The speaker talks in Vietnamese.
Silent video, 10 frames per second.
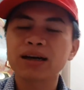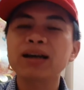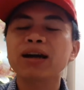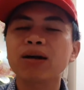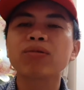
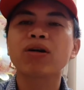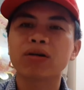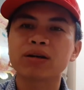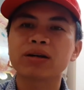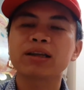không
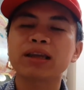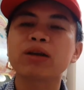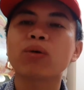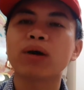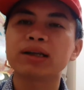còn cái
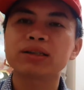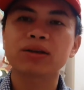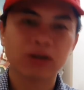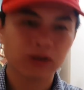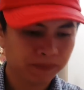thành quả trước
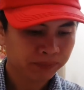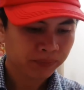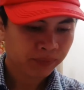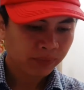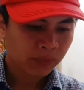đó
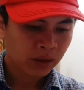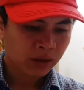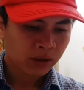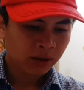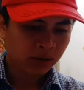
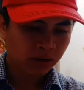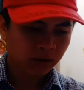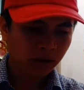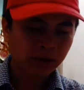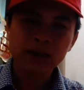
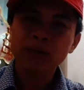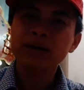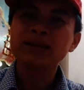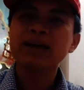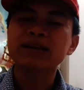còn
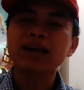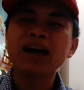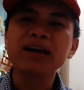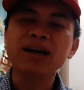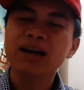trong cái trạng
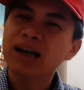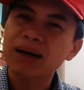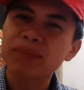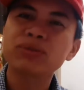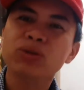thái
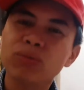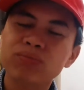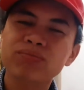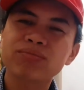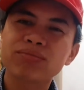cảm xúc
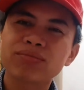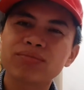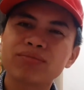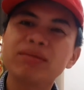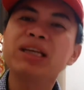
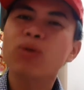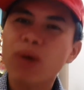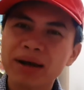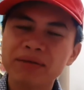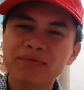bi
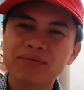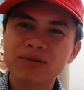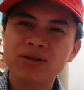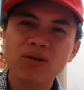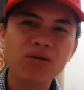quan
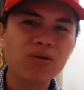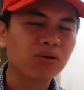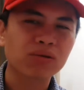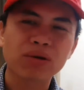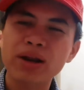nó
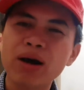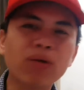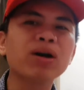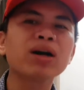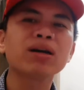còn
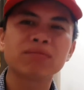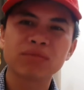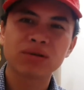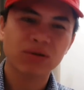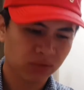đau hơn
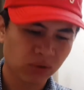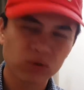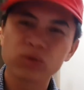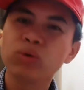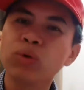nó còn
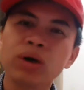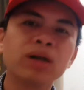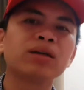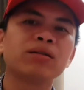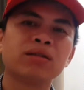chua
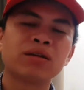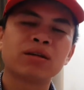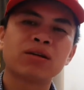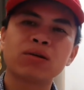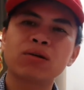hơn
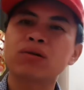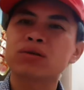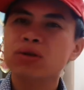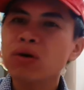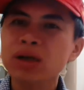nó còn
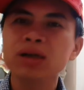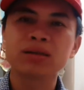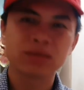sót hơn